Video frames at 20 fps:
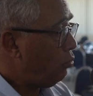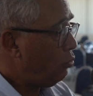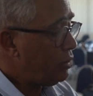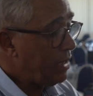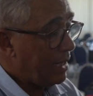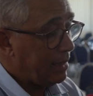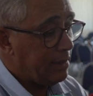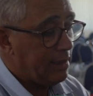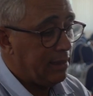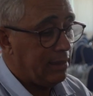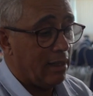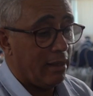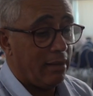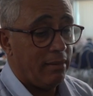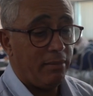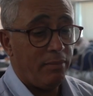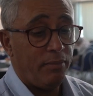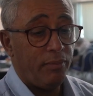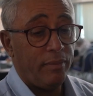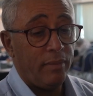متعدده
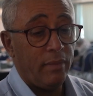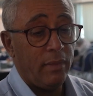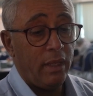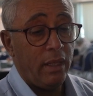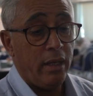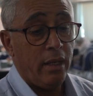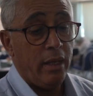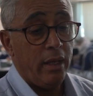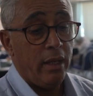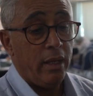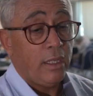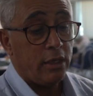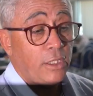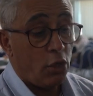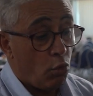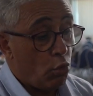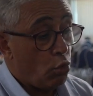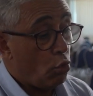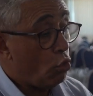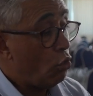
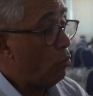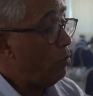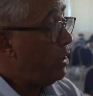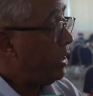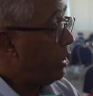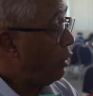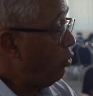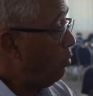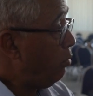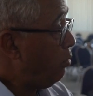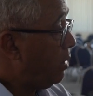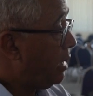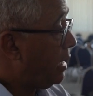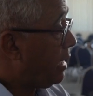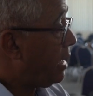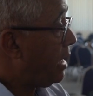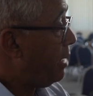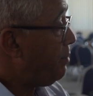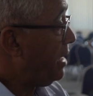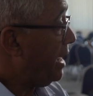دوركم اليوم
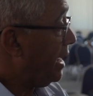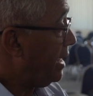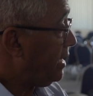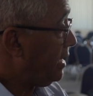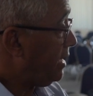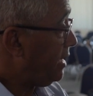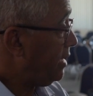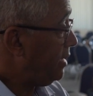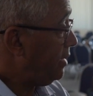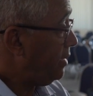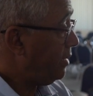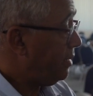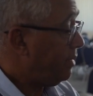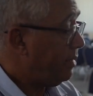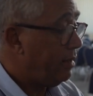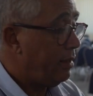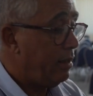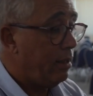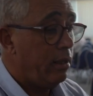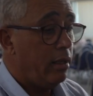كمهنيين
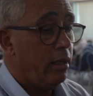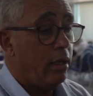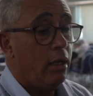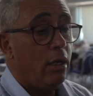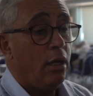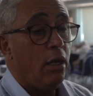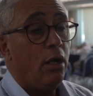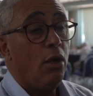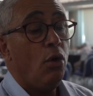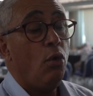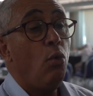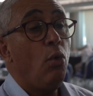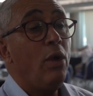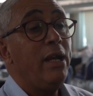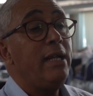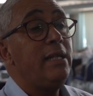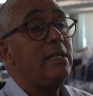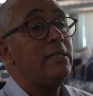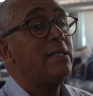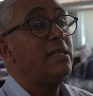هو
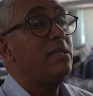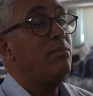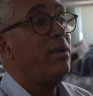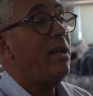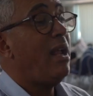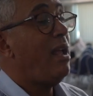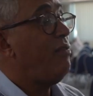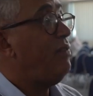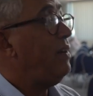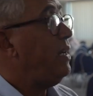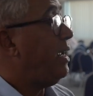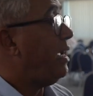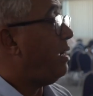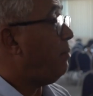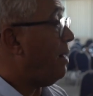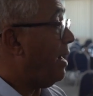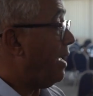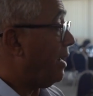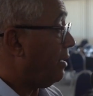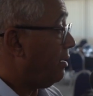الاستمرار في
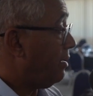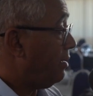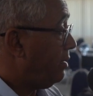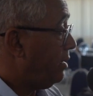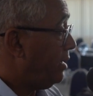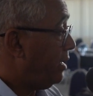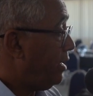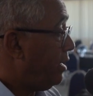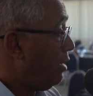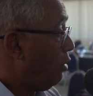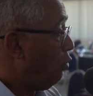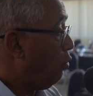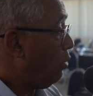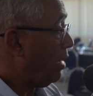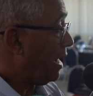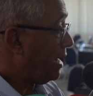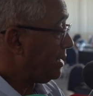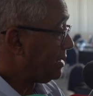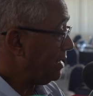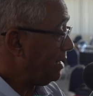الاخبار انه هو
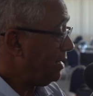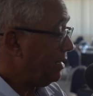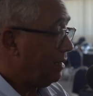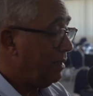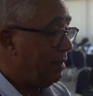الاصل